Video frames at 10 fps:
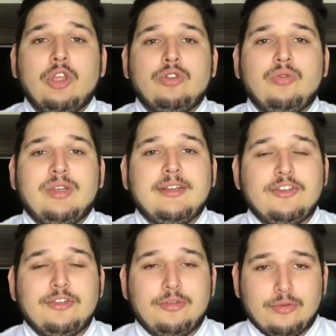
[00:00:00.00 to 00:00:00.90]

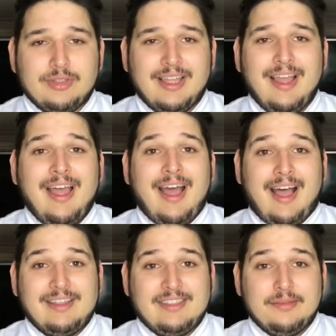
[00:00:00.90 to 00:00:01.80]
durante toda
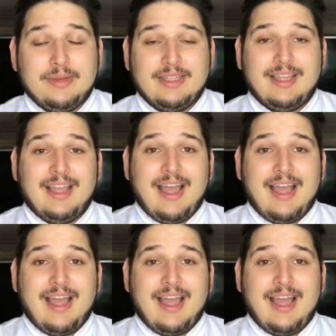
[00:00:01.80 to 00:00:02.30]
a semana.